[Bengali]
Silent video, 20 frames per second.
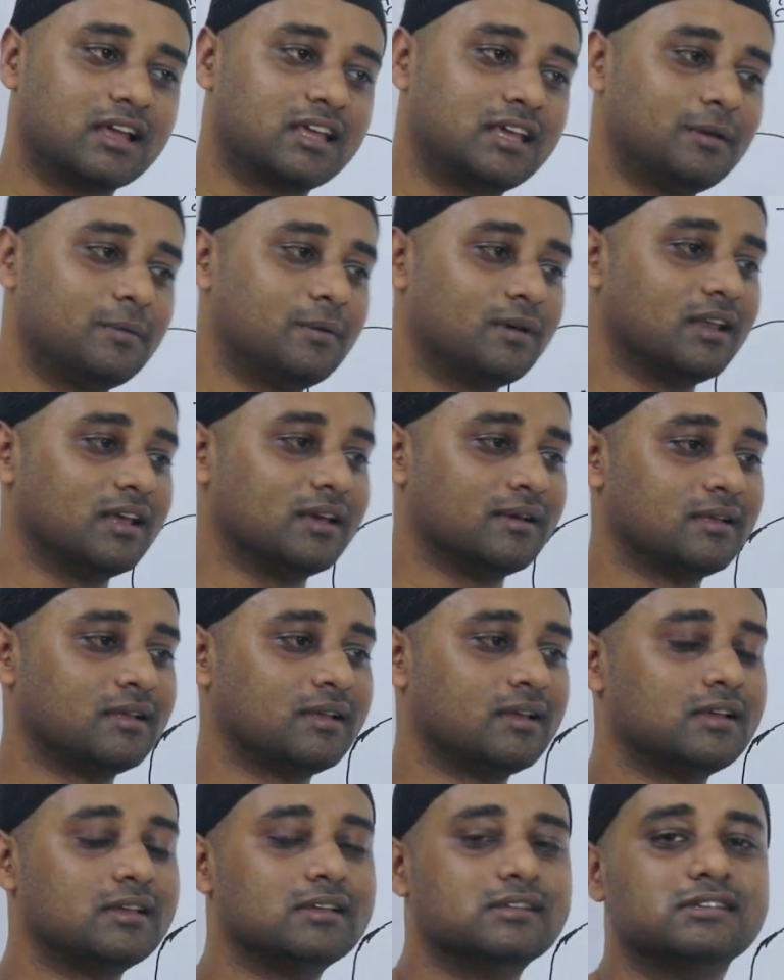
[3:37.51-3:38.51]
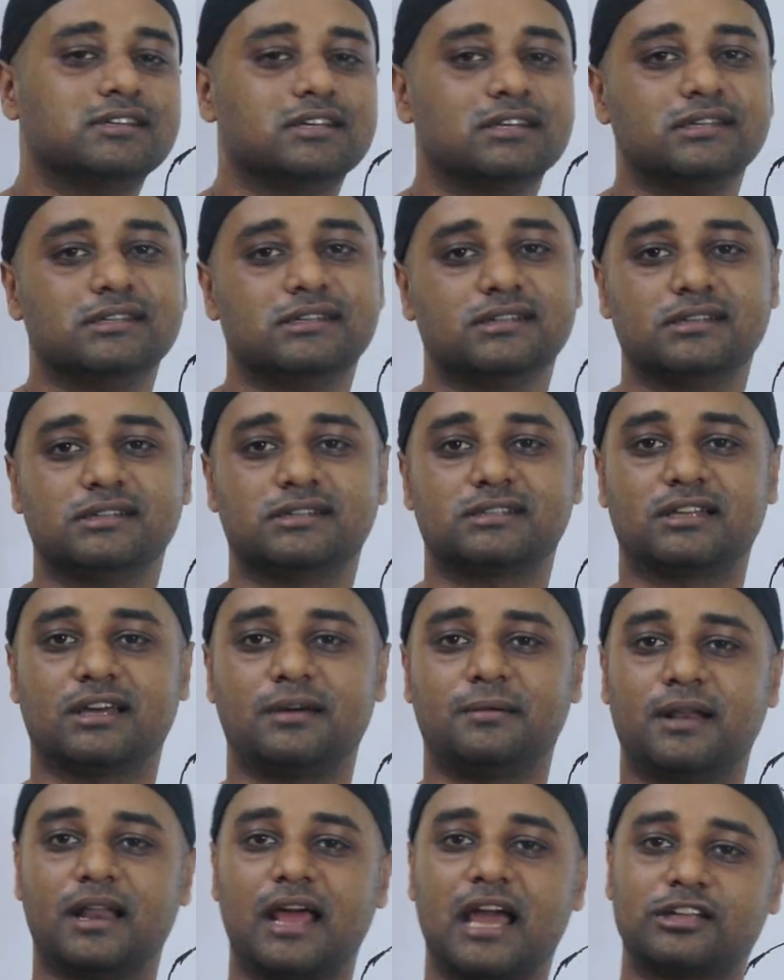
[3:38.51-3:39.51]
কি বলে যে জিনিসটা
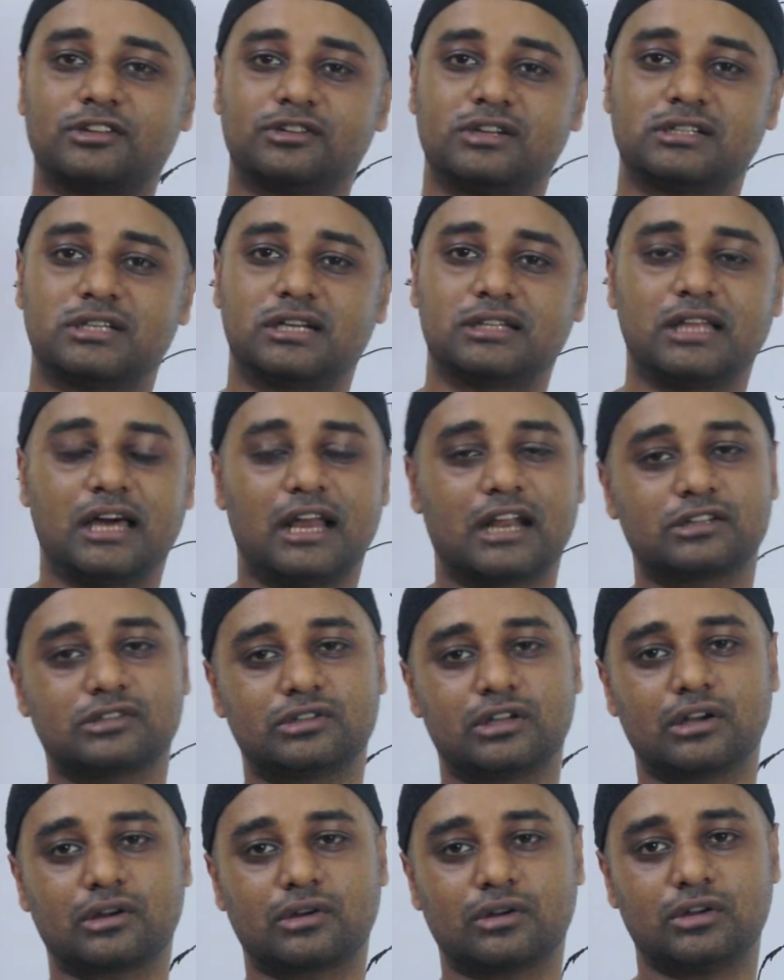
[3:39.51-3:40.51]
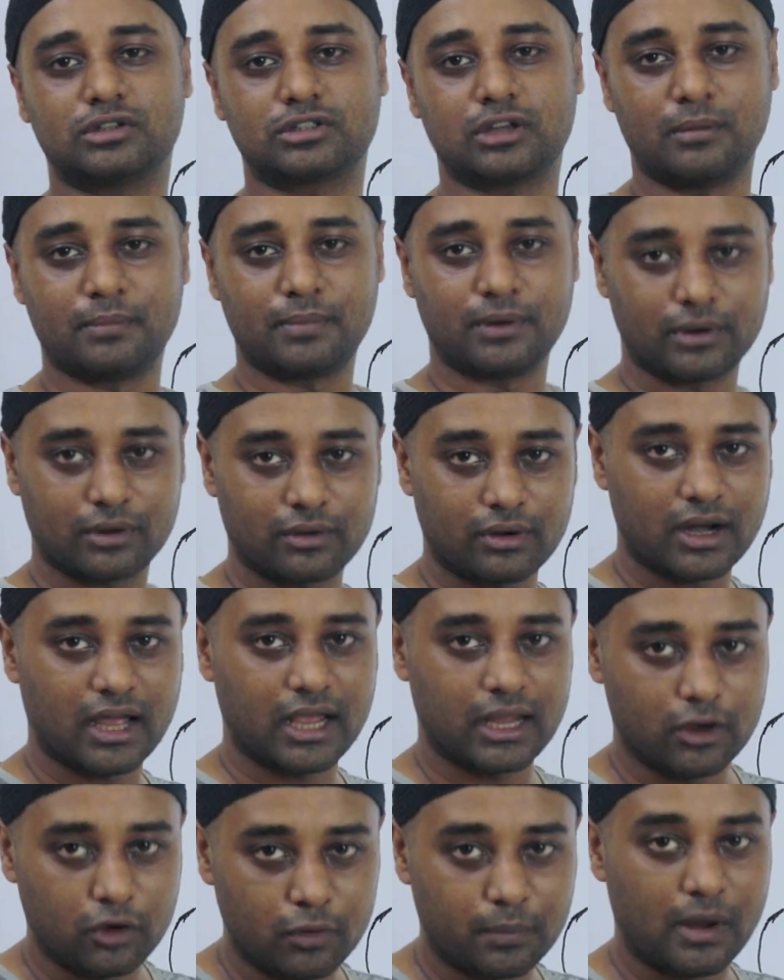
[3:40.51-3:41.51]
মানে একজনের সাথে আরেকজনের কোনো সম্পর্ক নাই